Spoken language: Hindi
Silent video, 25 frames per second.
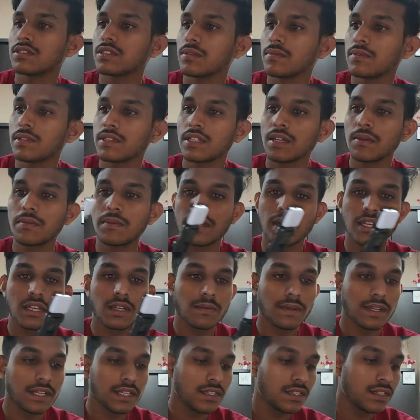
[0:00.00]
समझना
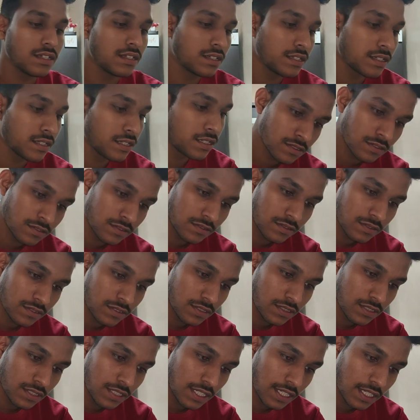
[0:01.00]
पड़ेगा भाई
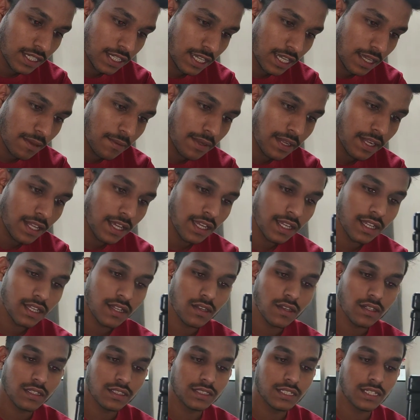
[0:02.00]
ये कैमरा का
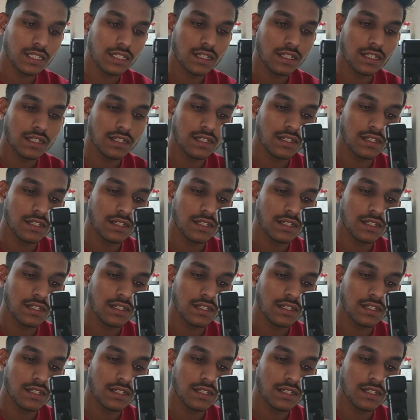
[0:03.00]
अच्छा